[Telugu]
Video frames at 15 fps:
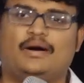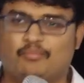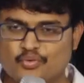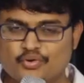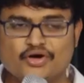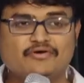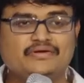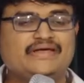
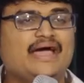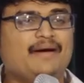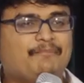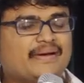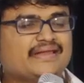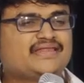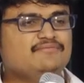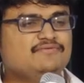మూడవదిగా
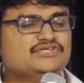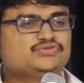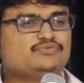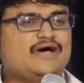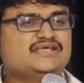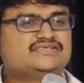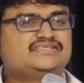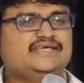ప్రతి
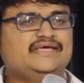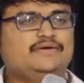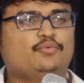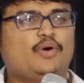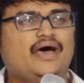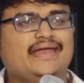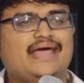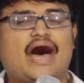విశ్వాసి
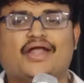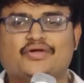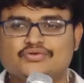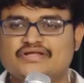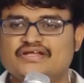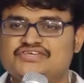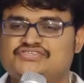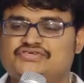వారి అనుదిన